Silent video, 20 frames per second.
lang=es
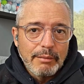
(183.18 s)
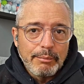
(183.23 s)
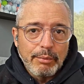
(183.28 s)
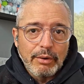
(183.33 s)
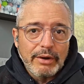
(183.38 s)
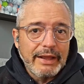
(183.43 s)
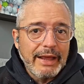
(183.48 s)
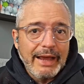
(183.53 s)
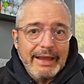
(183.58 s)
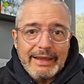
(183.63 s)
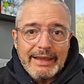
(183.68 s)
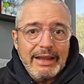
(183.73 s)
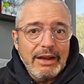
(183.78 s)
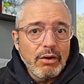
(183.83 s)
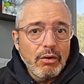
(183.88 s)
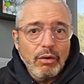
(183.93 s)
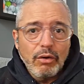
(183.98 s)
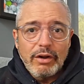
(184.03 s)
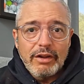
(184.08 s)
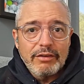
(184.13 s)
porque aquí
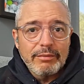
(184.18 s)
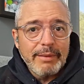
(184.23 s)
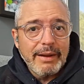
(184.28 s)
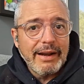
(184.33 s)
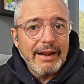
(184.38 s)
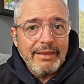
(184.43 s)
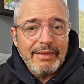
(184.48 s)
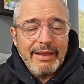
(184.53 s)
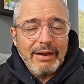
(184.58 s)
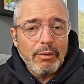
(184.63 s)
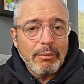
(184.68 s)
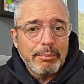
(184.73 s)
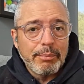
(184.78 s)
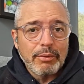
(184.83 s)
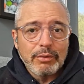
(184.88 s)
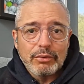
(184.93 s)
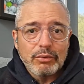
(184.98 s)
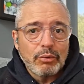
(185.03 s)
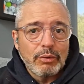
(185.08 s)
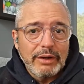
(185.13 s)
no les van a dar
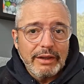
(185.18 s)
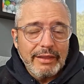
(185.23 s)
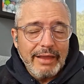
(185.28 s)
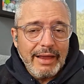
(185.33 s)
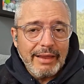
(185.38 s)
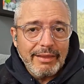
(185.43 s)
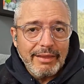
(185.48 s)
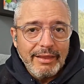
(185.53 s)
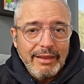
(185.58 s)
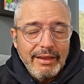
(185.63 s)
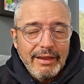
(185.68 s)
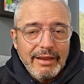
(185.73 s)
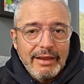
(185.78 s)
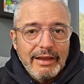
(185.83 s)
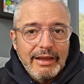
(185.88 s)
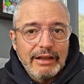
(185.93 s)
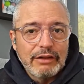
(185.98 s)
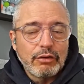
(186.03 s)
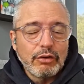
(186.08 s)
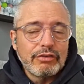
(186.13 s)
oportunidad.
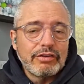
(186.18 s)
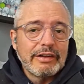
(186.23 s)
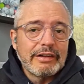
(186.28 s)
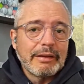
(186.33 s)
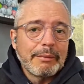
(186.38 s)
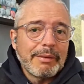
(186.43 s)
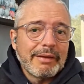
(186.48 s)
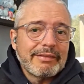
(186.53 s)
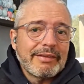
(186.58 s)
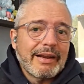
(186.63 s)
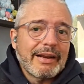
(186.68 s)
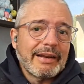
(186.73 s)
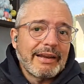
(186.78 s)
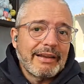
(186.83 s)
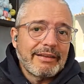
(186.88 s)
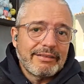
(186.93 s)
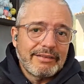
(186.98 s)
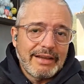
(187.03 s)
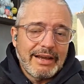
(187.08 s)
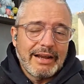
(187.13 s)
Entonces, si te vas a
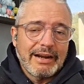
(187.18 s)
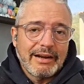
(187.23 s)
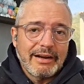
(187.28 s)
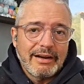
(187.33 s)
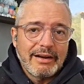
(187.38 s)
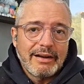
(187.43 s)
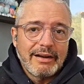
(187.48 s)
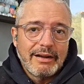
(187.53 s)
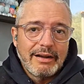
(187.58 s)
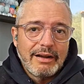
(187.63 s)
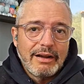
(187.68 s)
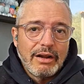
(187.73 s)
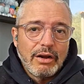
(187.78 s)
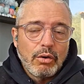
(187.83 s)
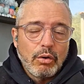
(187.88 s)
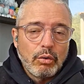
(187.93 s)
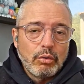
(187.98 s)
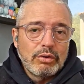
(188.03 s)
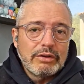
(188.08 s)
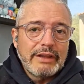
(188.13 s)
arriesgar
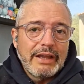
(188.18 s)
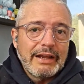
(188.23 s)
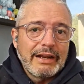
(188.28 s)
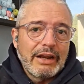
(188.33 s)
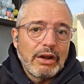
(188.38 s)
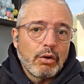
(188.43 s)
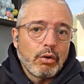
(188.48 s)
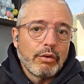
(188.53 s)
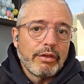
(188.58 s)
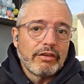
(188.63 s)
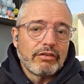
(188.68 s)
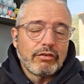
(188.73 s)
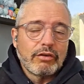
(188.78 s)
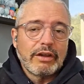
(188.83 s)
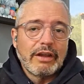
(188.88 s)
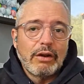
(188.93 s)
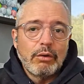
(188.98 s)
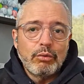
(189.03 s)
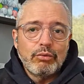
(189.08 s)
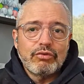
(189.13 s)
con un técnico
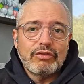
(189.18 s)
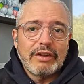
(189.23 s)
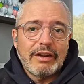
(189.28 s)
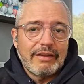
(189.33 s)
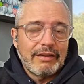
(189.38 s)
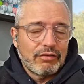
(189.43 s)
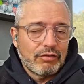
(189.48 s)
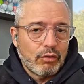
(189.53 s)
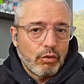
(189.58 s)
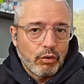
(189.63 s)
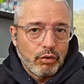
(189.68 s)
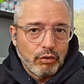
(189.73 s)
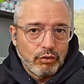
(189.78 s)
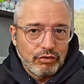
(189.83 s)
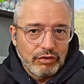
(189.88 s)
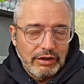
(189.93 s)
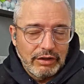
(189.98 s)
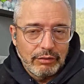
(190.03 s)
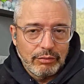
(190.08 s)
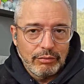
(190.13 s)
ilustre
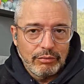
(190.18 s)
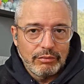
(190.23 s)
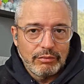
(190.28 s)
desconocido,